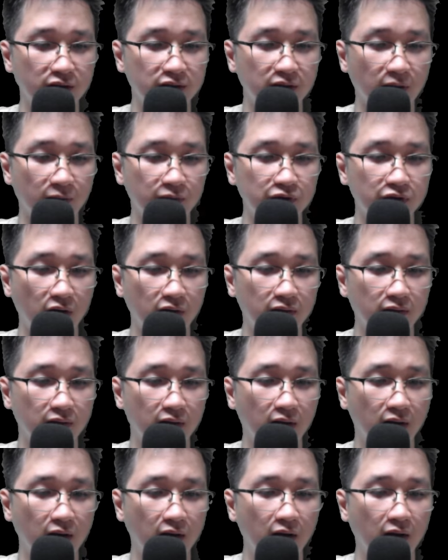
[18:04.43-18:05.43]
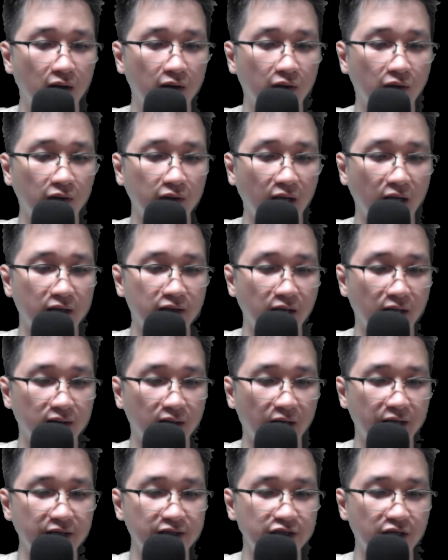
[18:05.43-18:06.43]
sống sót, có thể nhìn
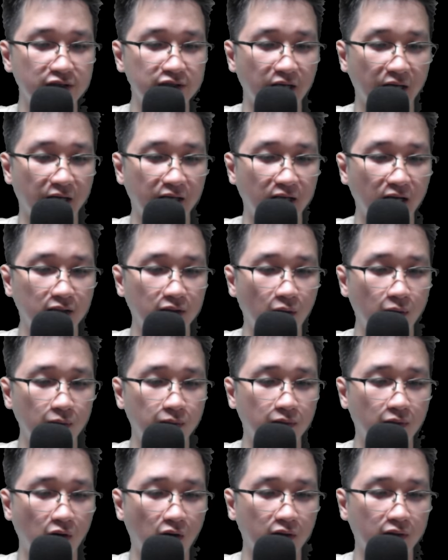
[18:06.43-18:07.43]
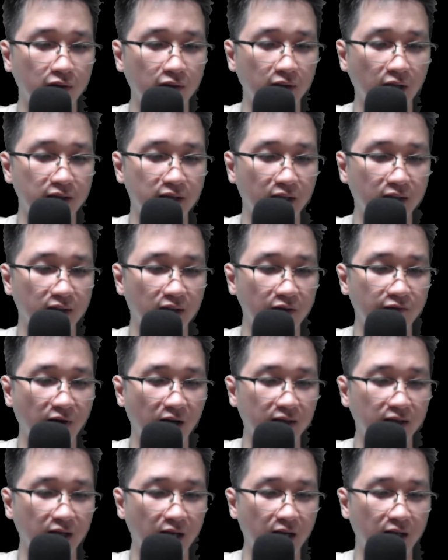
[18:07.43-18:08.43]
thấy chiến tranh kết thúc, còn có thể nhìn thấy
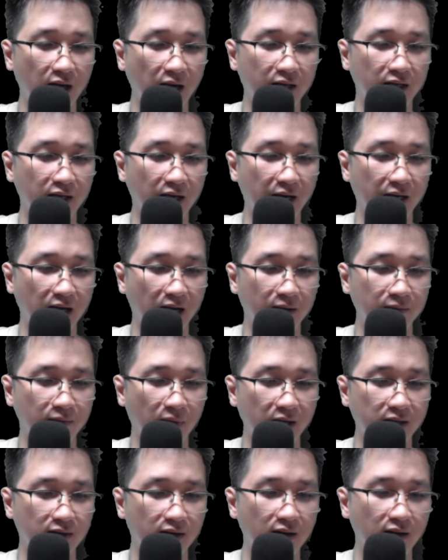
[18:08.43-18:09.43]
vạn thế càng ngày càng mạnh,